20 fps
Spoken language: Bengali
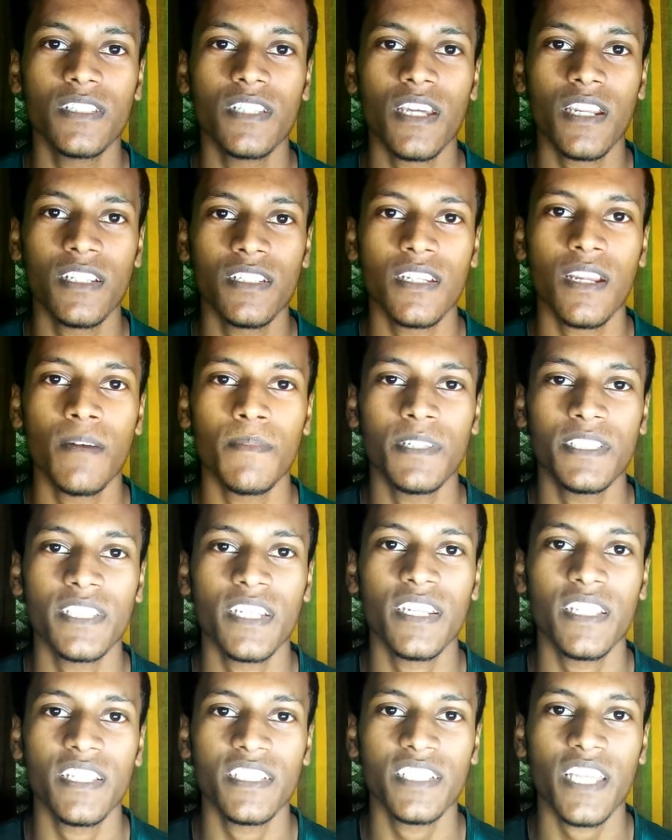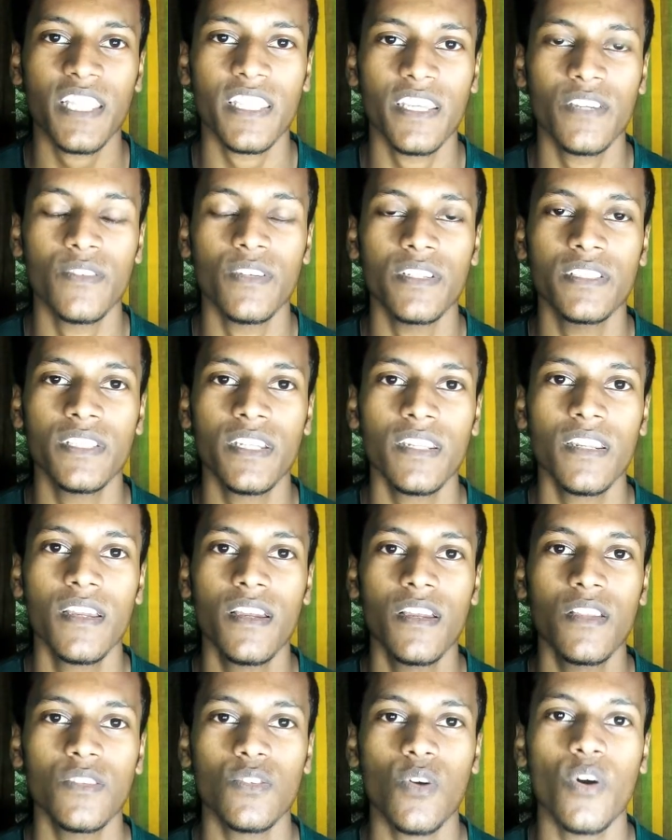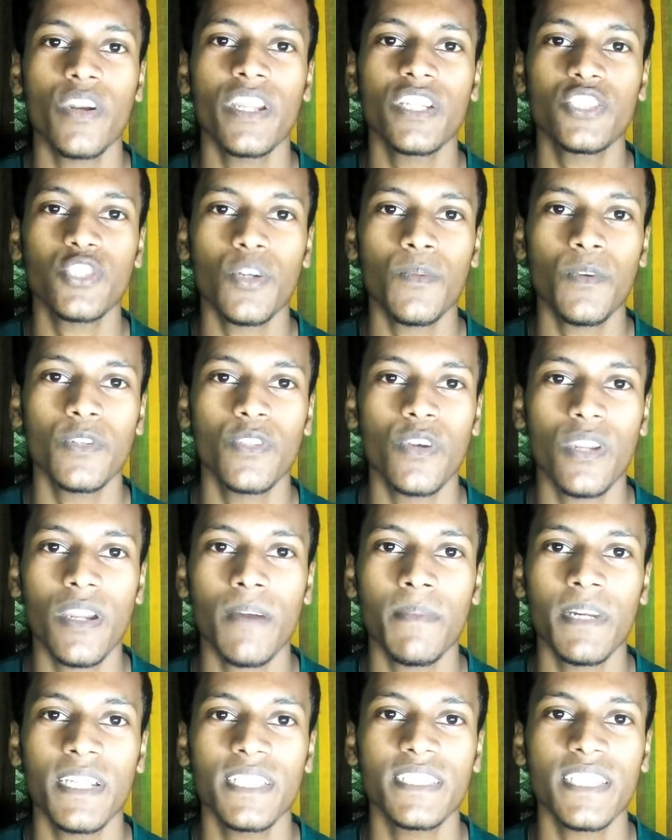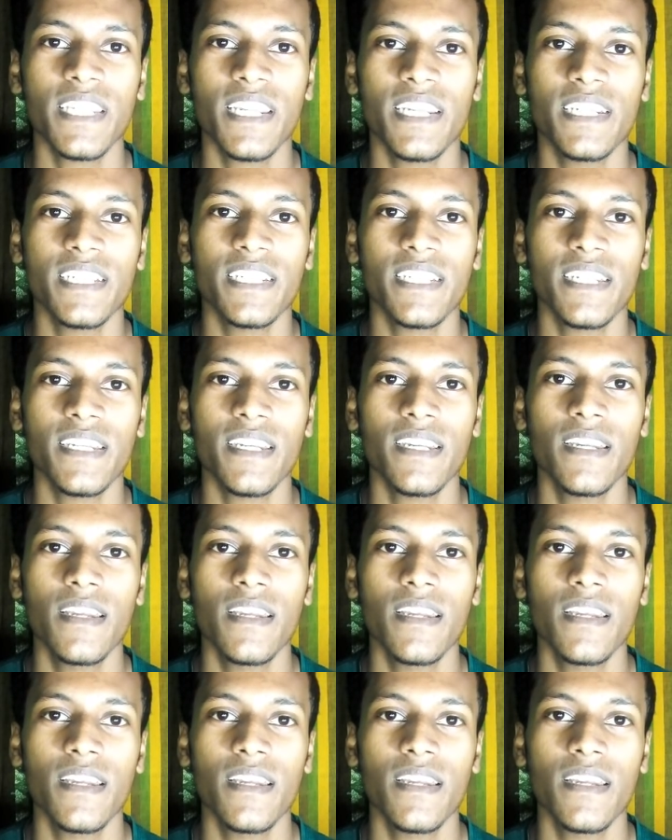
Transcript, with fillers: যারা যারা আমার চ্যানেলের সাথেই রয়েছেন তো অনেক সময় ধরে আমার এই চ্যানেলটিকে